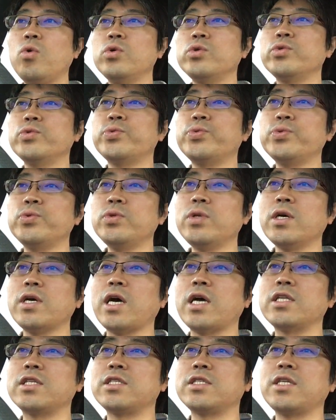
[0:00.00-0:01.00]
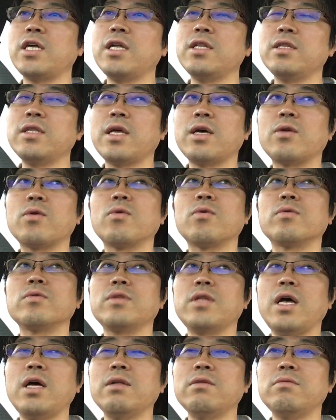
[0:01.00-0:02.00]
ういう風な感じなんだろう
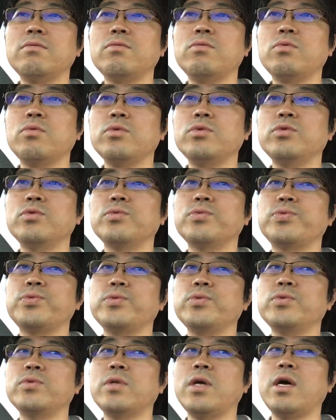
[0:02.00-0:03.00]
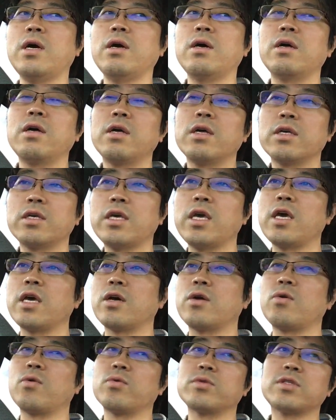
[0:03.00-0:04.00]
なという風な
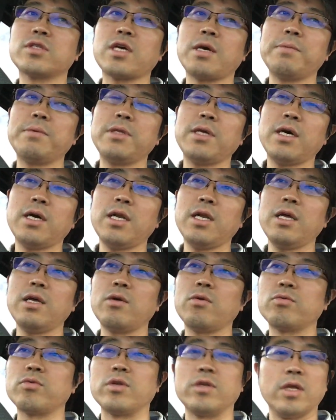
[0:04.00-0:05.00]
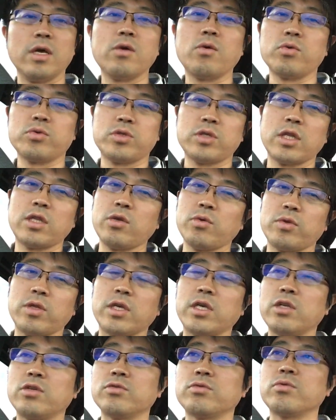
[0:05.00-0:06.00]
傾向をつかみながら本当にね子育てを
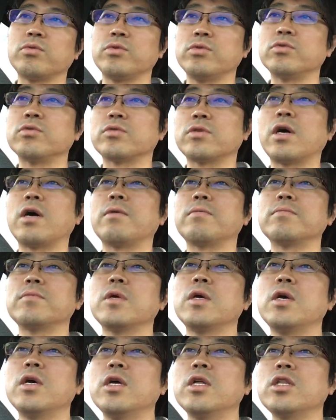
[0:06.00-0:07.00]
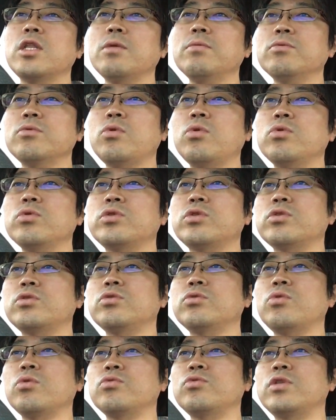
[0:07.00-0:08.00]
できるというか、多分こうす
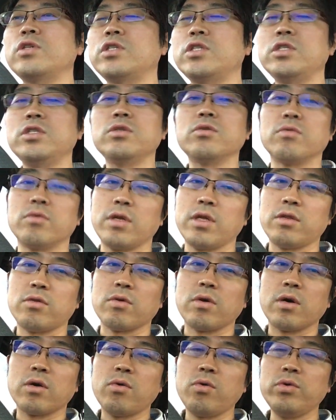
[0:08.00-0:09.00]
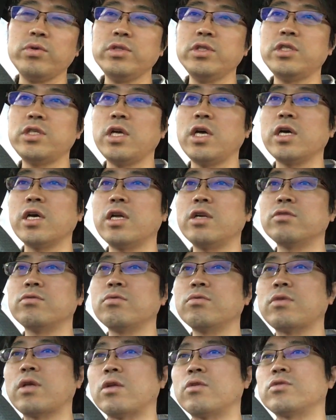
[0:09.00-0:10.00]
ると嬉しいよねとかこういうふうにしてあげる
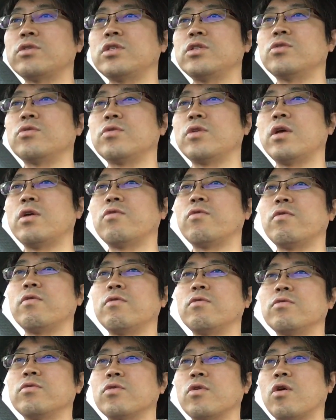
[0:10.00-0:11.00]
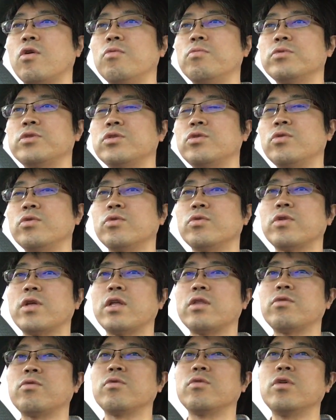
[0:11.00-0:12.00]
と楽しいよねとか面白いよ
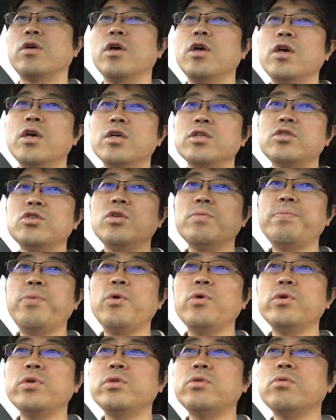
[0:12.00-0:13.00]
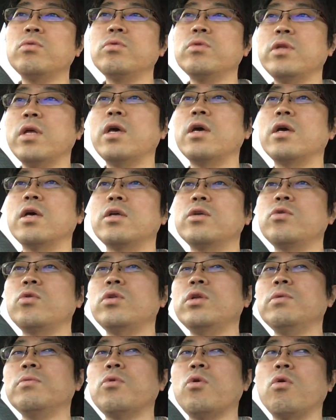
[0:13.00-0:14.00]
ねというそのポイントをね
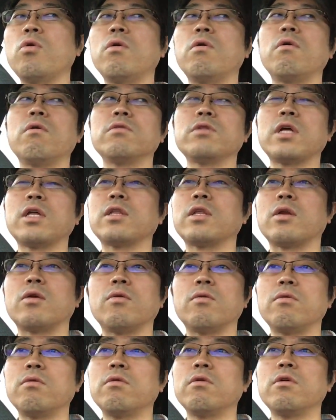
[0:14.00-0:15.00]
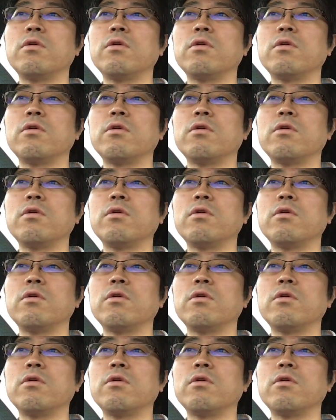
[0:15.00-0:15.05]
よりこうなんだろう